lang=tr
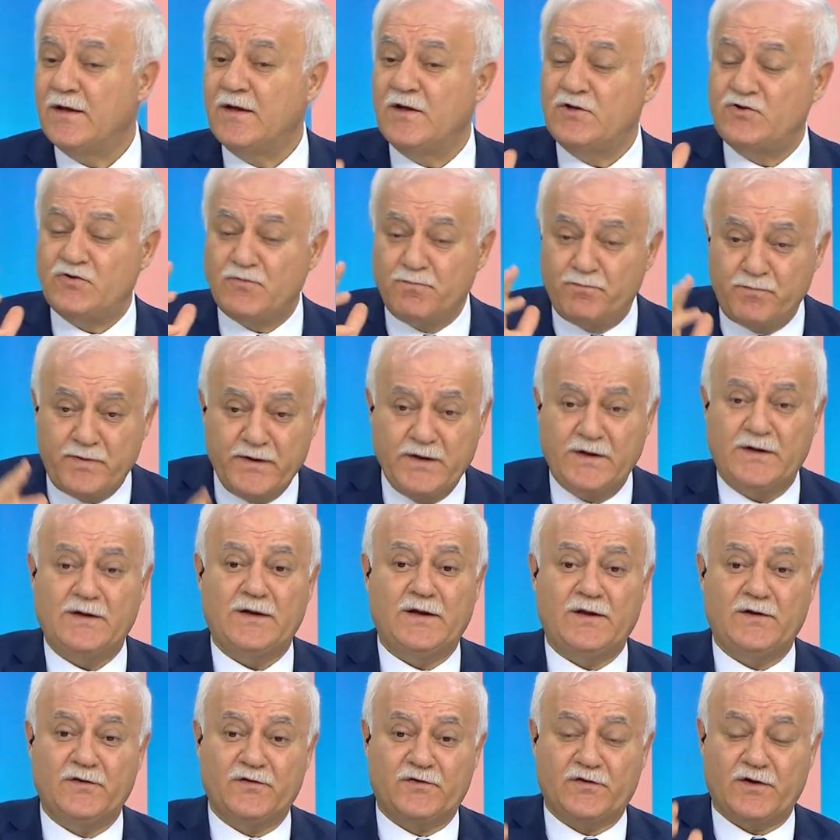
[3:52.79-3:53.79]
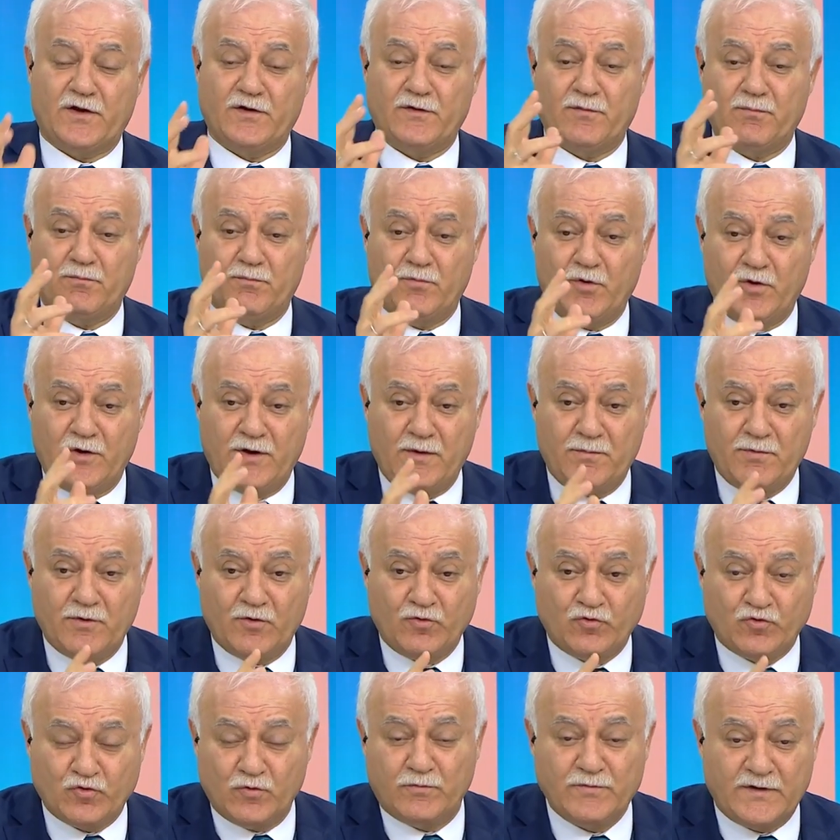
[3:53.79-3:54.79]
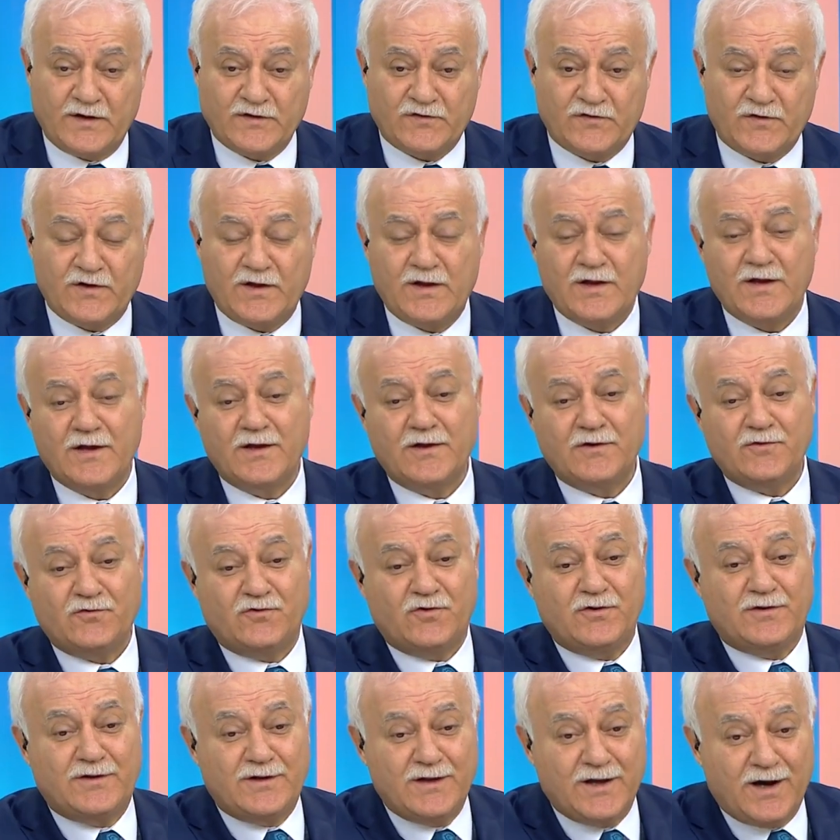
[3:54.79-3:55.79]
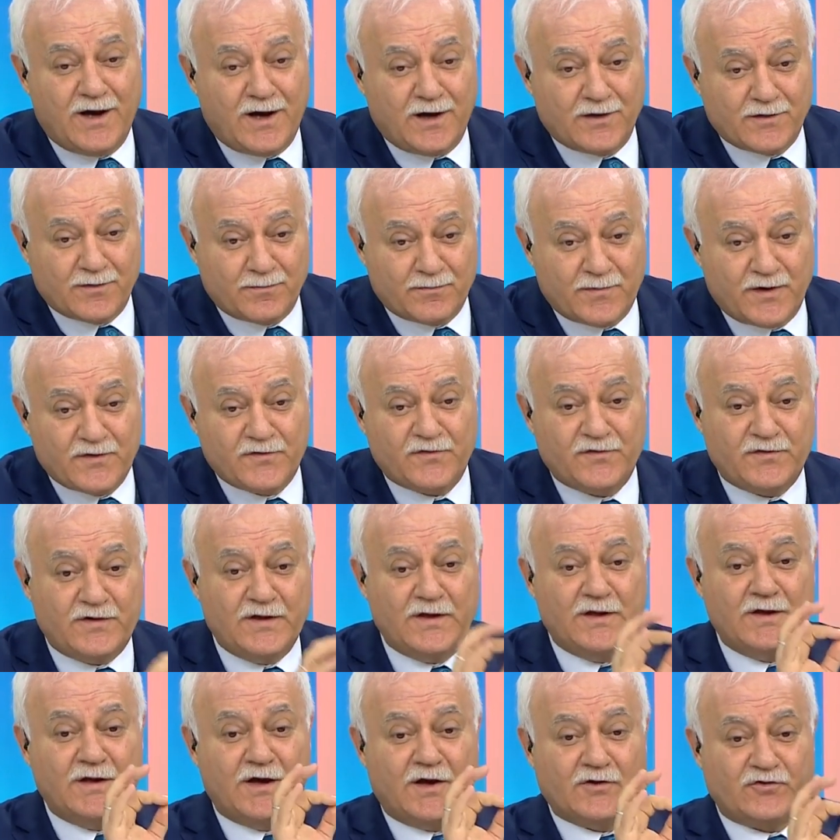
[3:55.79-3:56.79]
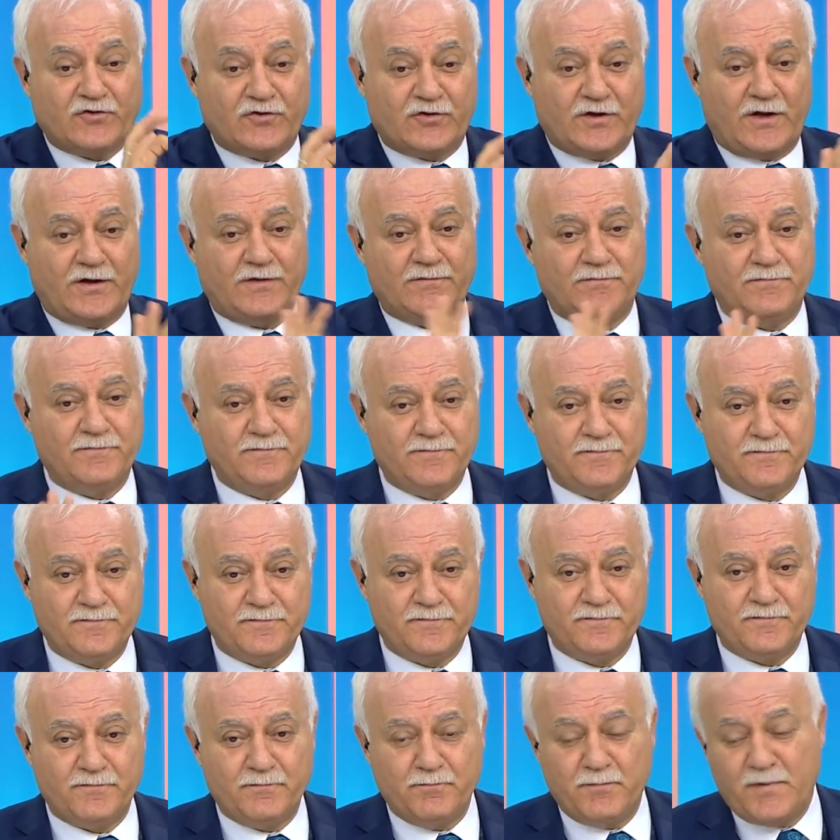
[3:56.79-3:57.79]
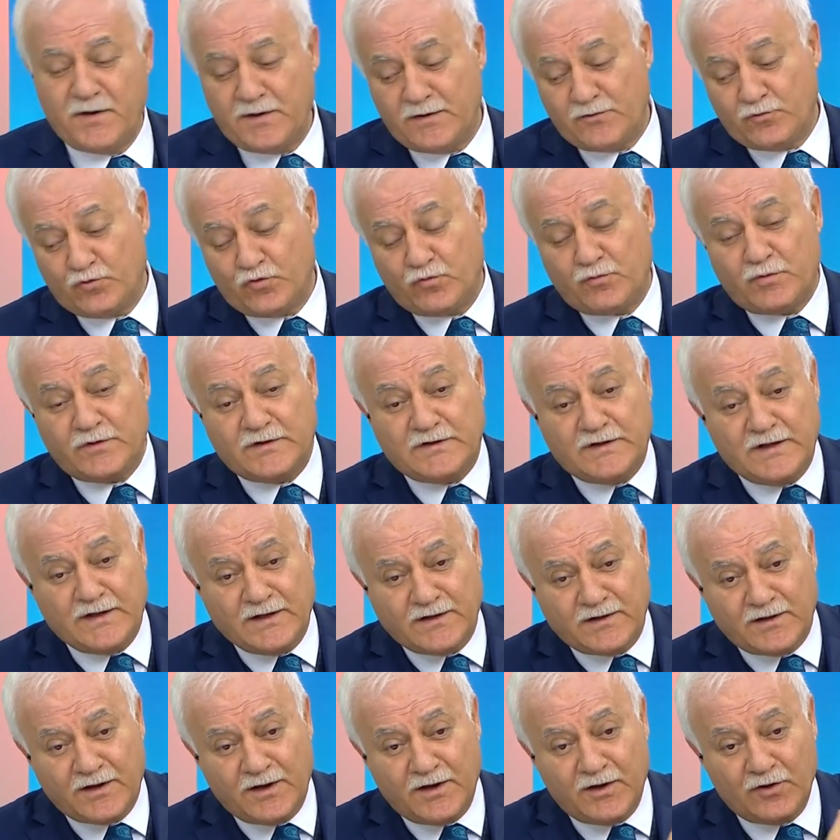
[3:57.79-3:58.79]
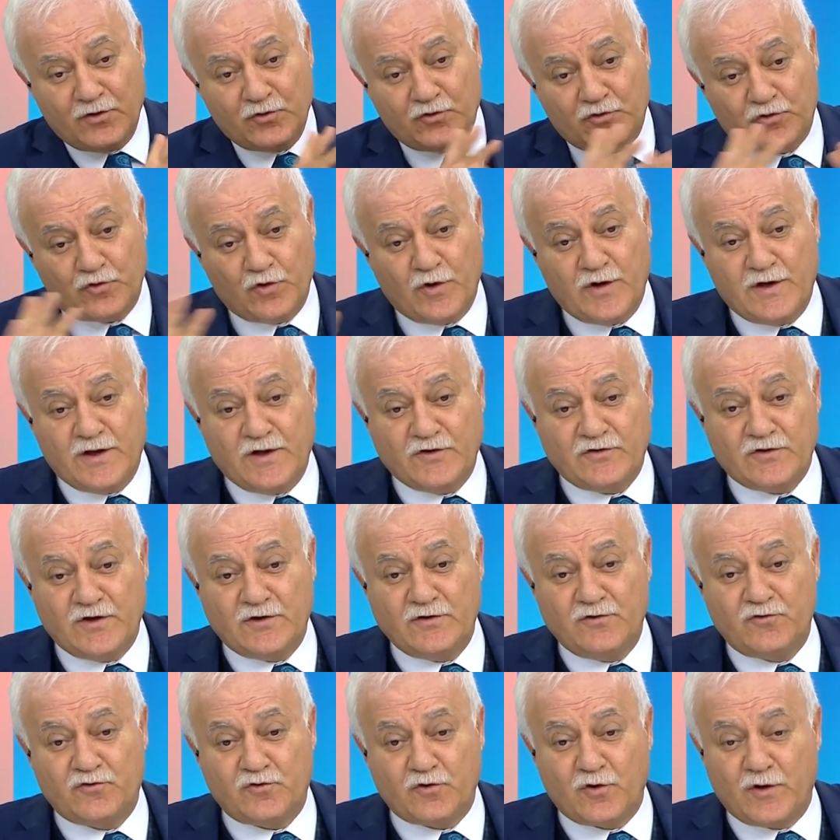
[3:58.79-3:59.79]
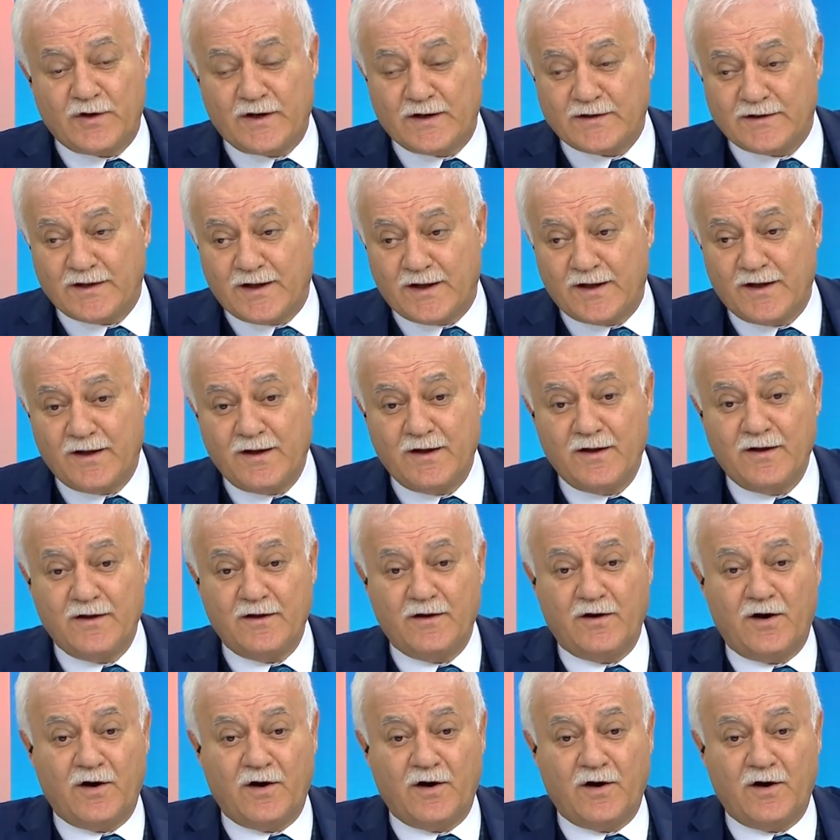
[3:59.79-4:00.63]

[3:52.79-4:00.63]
Hiçbir insanın böyle bir cümlesi ciddiye alınmaz dini açıdan. Çünkü din söyleyeceğini söyledi.